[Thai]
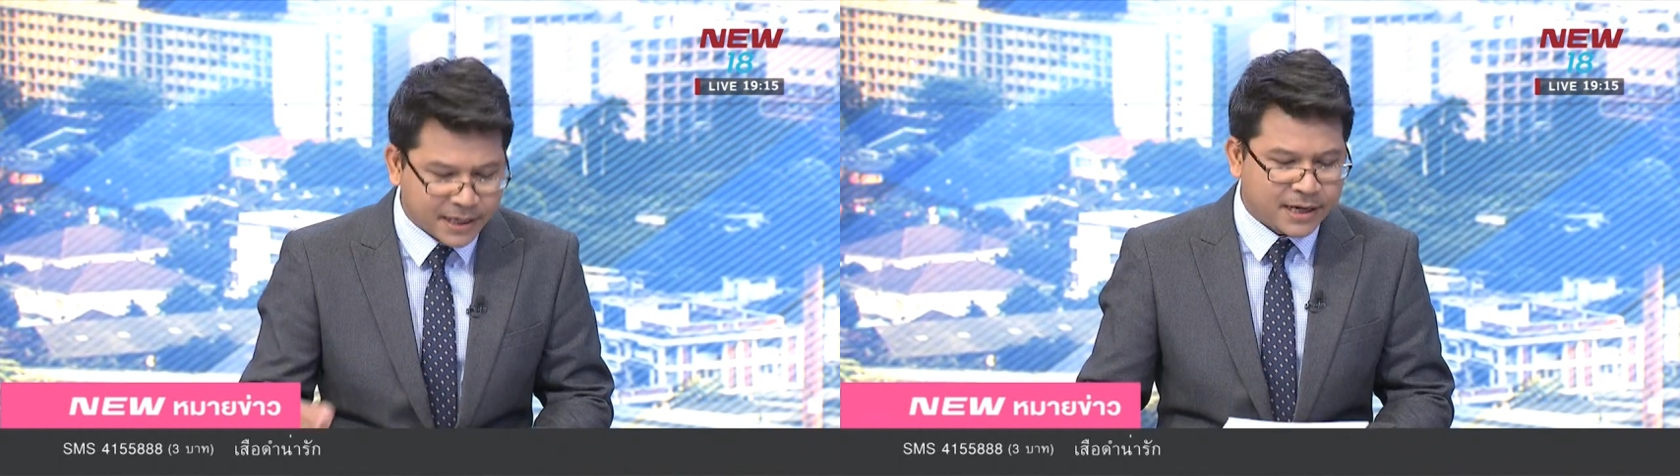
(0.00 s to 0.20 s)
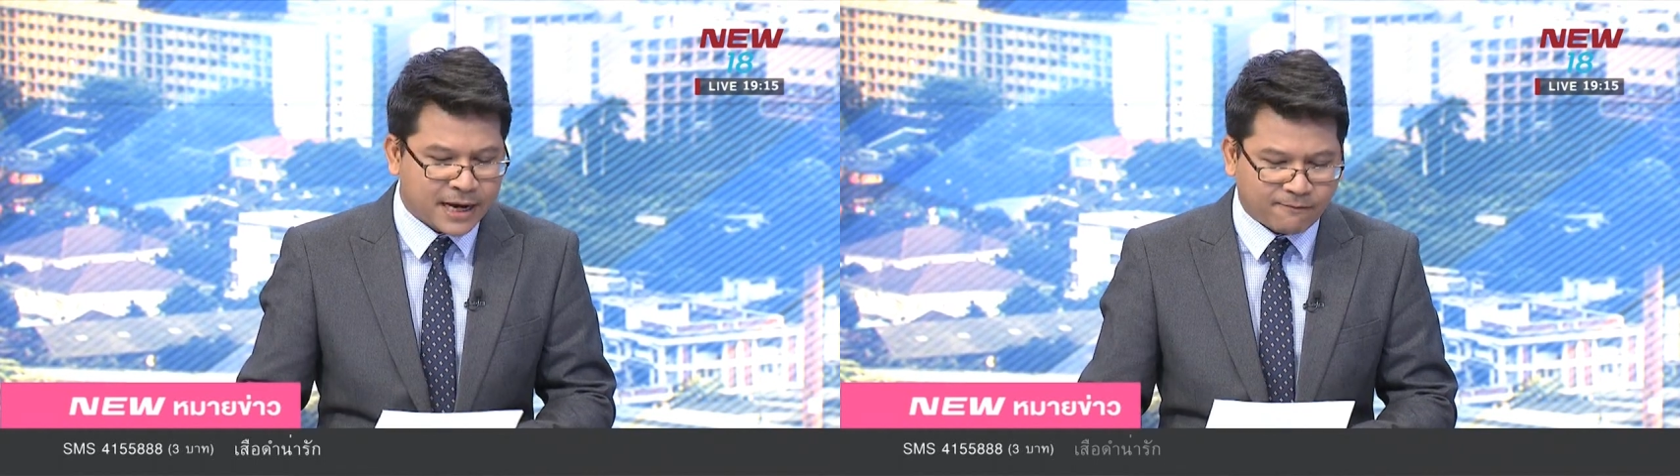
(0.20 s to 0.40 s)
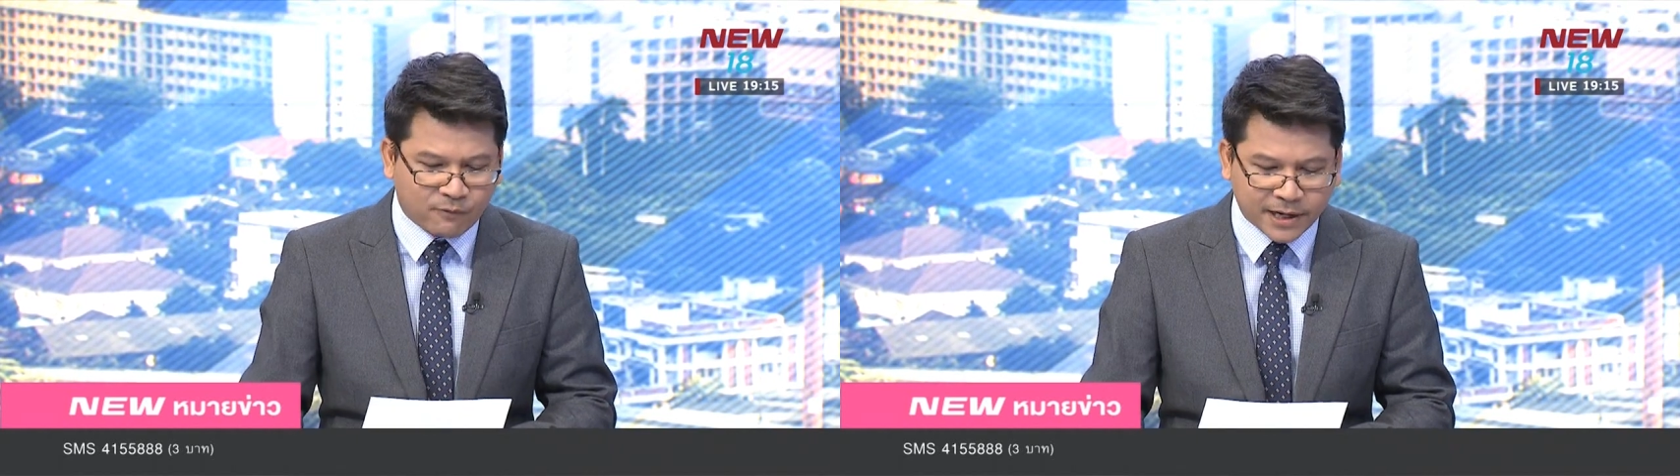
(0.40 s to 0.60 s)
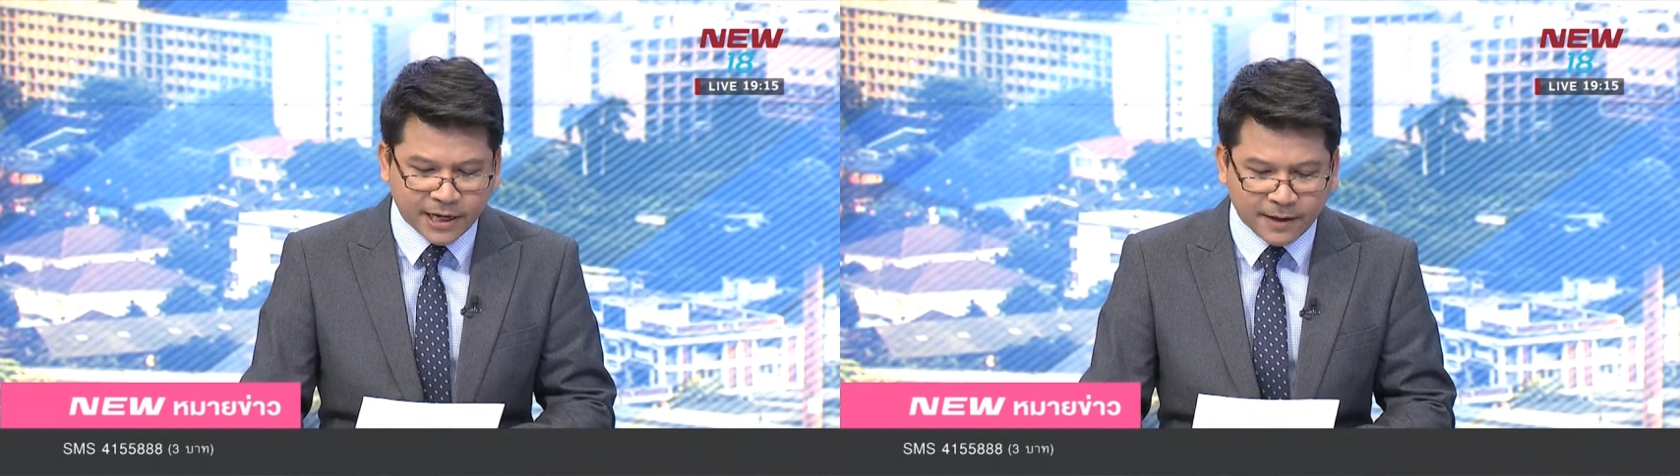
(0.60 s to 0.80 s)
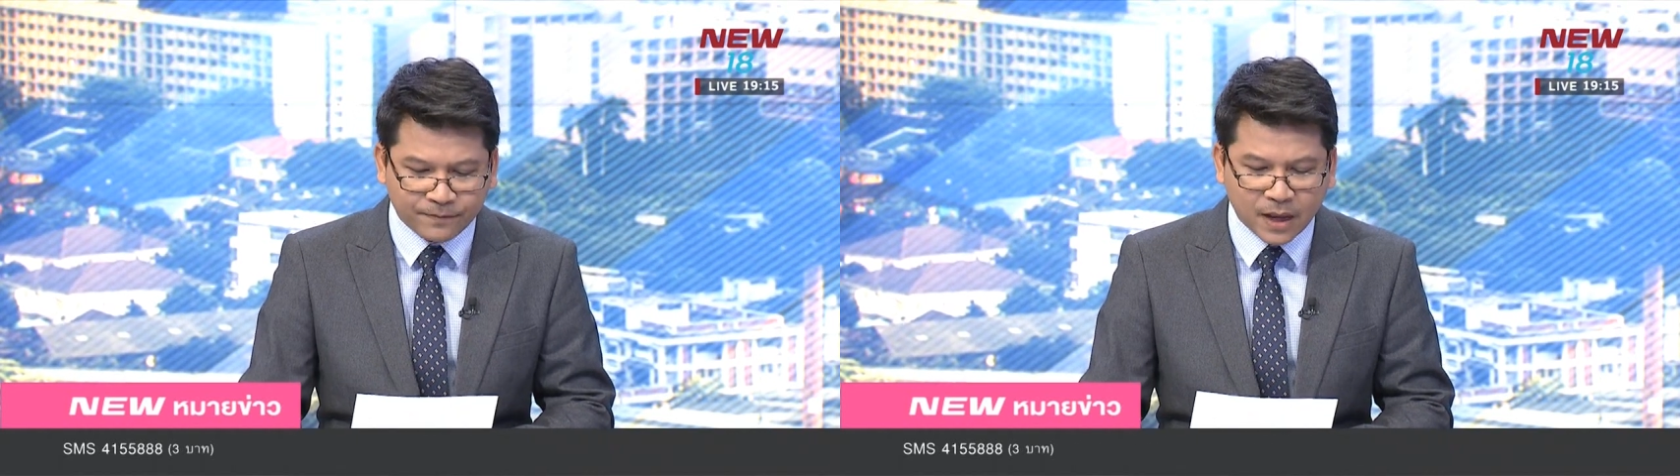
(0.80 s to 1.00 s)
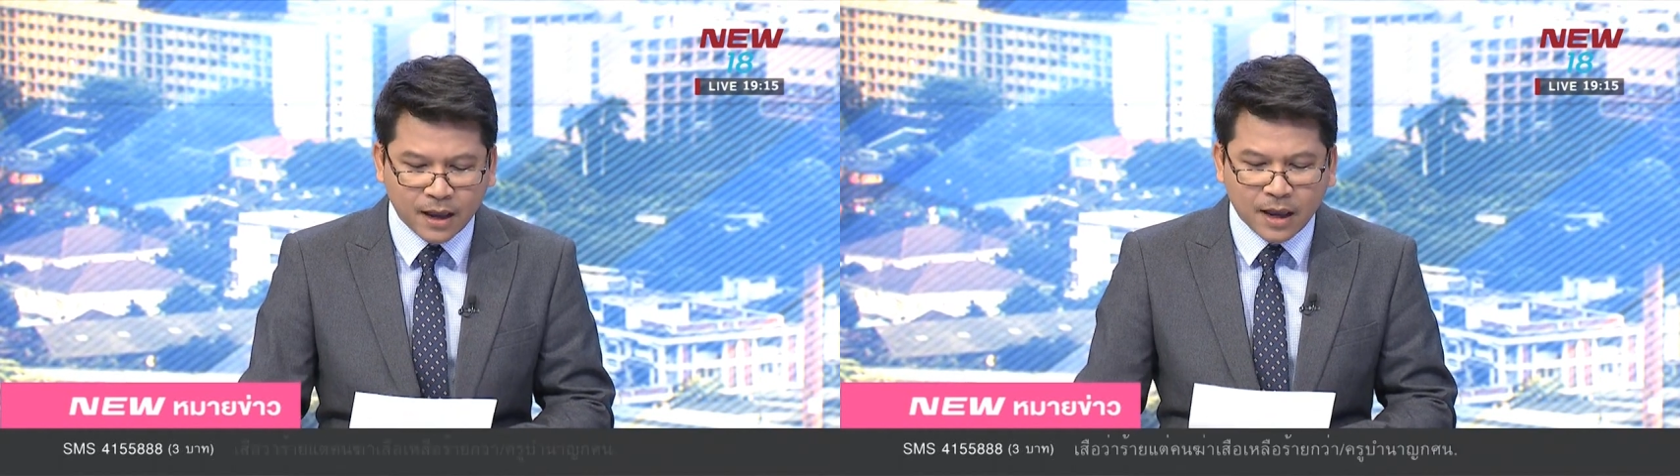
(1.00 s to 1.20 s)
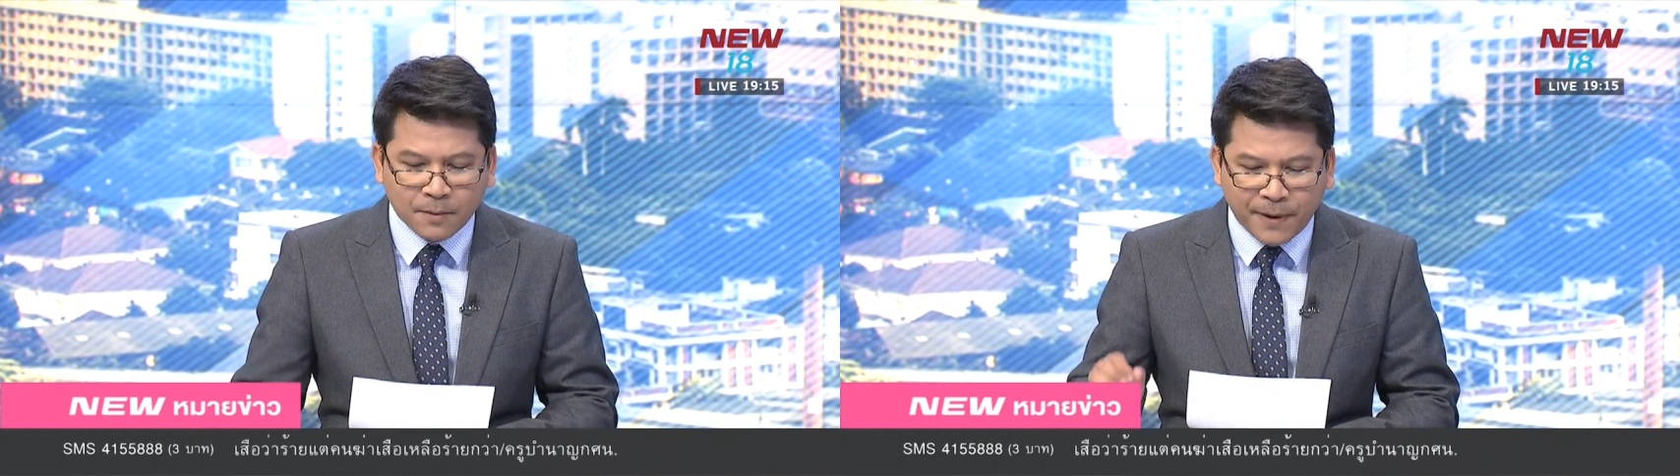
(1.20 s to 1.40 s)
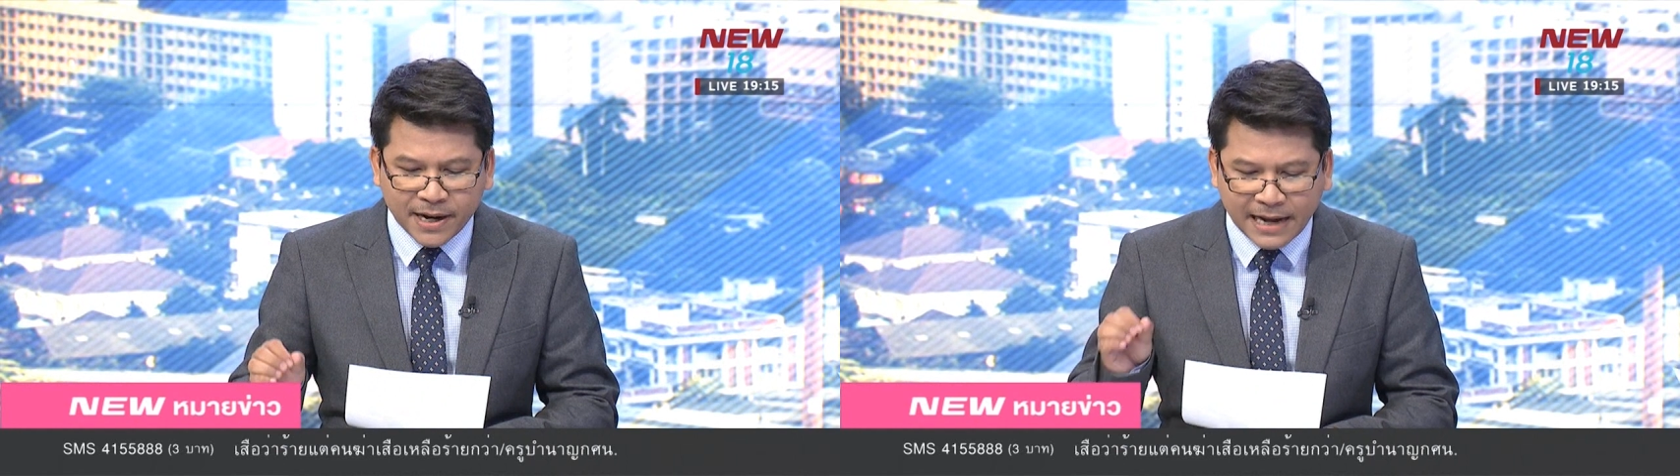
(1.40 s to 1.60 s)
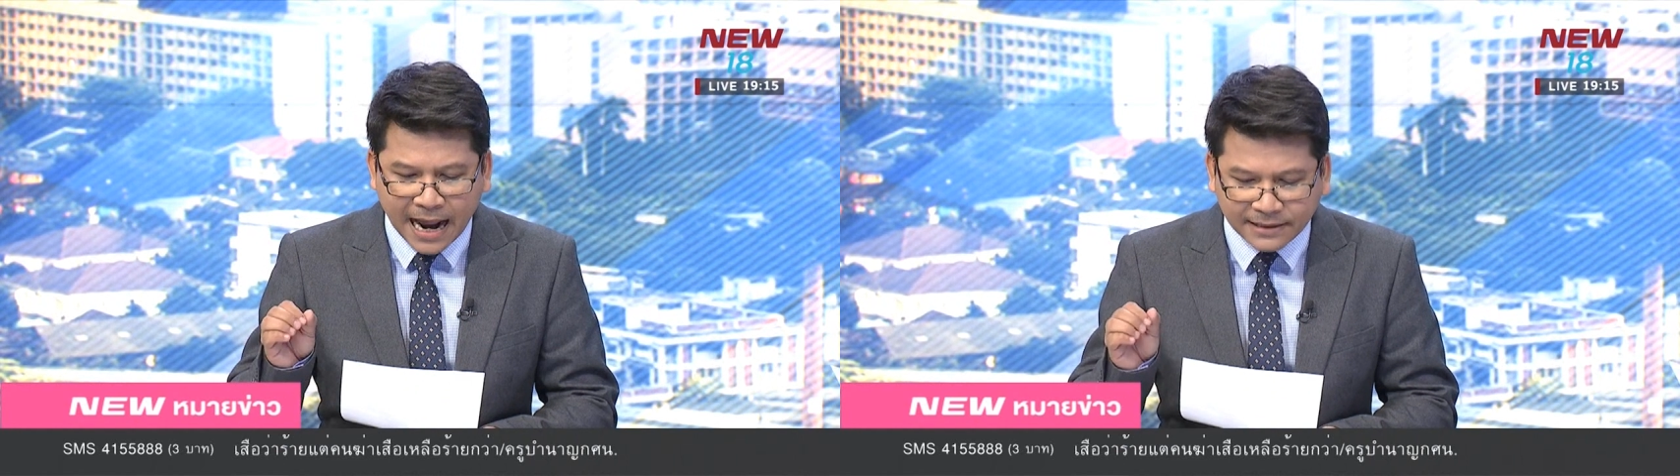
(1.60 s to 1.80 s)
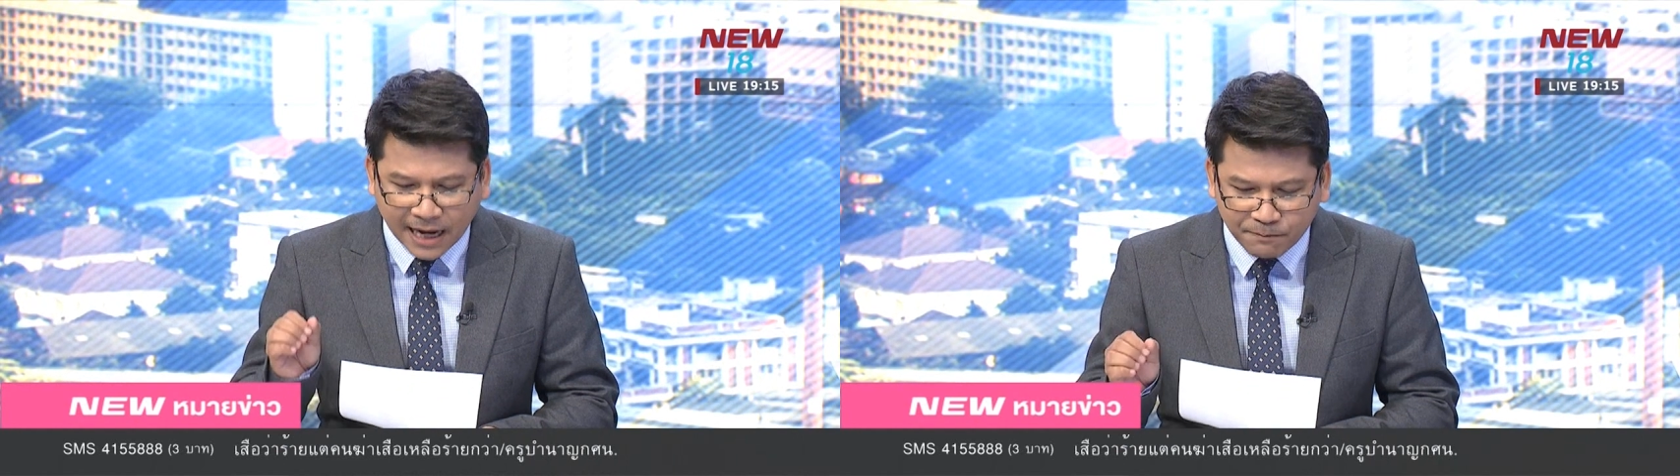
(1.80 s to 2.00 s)
ธีครับวันนี้เป็นการ
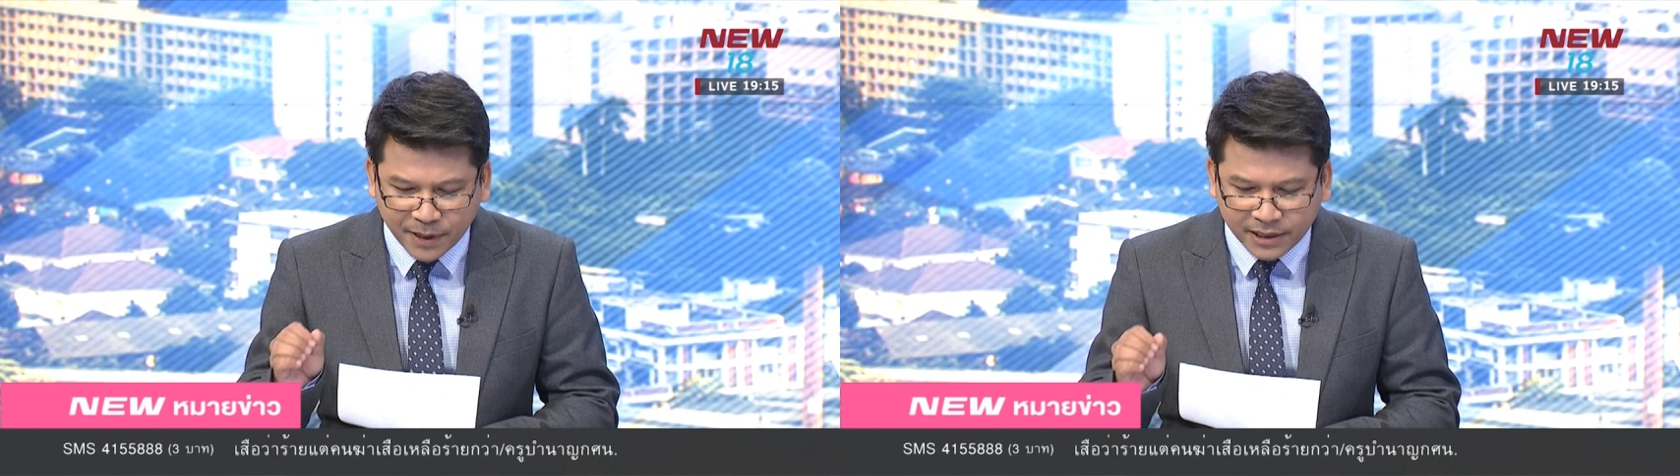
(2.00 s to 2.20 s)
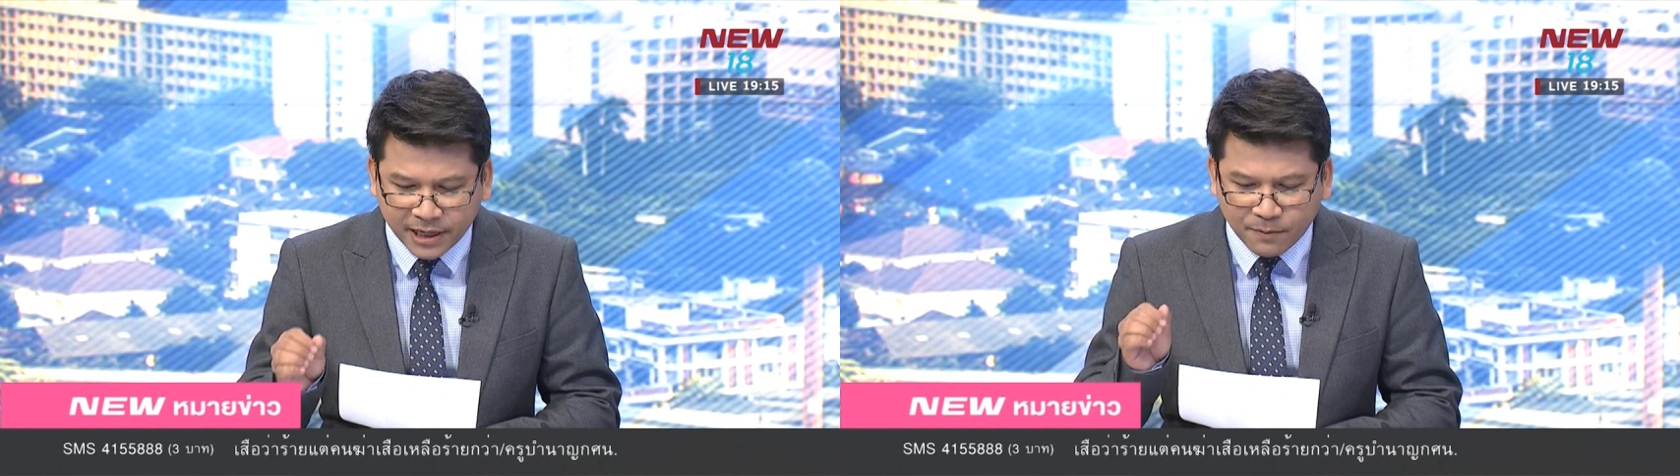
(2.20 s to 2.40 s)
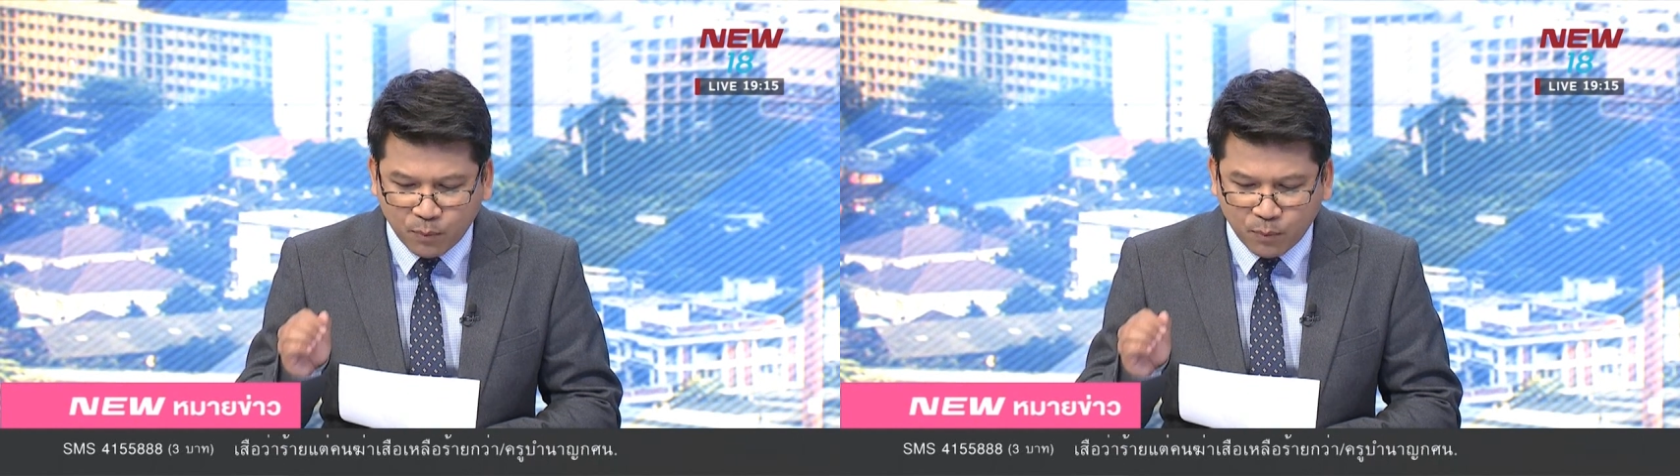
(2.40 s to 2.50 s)
ทำพิธี